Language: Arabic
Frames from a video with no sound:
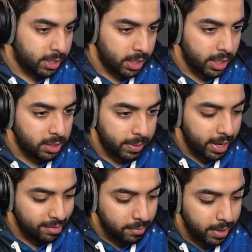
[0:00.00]
ما تشتغل يا جماعه
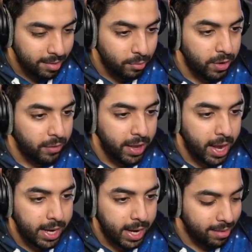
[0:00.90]
لازم لازم فيها
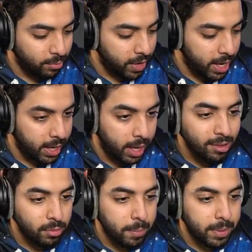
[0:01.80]
فيها انه لازم فيها انه
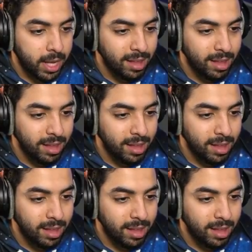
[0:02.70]
لازم اضبطها